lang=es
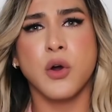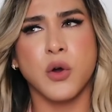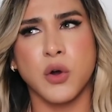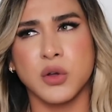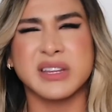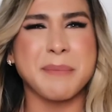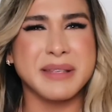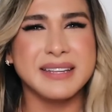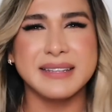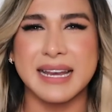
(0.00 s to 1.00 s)
o
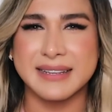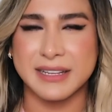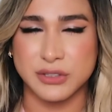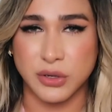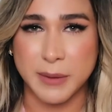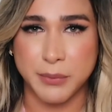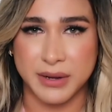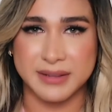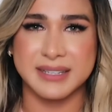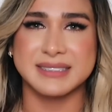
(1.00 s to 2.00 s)
también si se les antoja
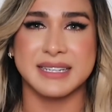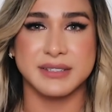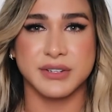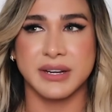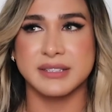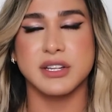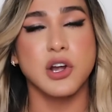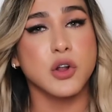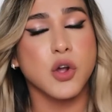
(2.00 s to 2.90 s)
ponerse extensiones,